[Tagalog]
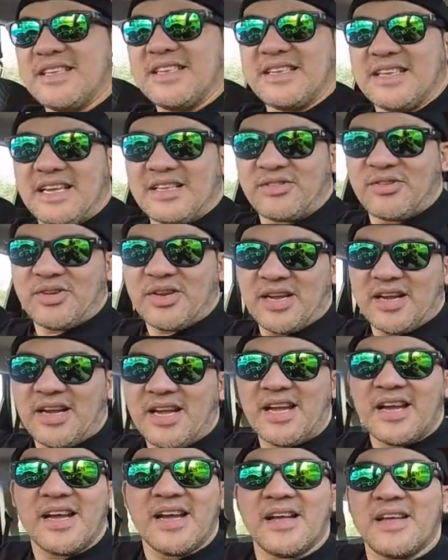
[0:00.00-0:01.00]
Ito na
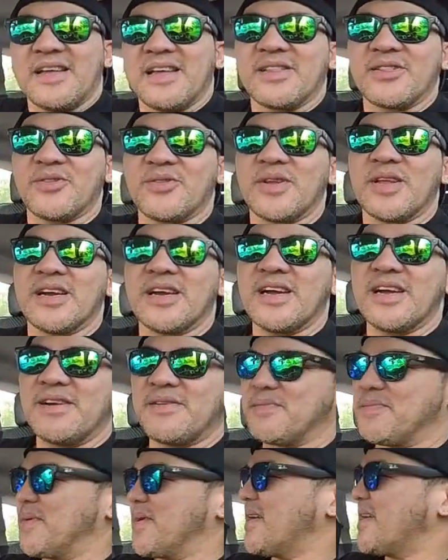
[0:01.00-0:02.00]
nga ito na nga mga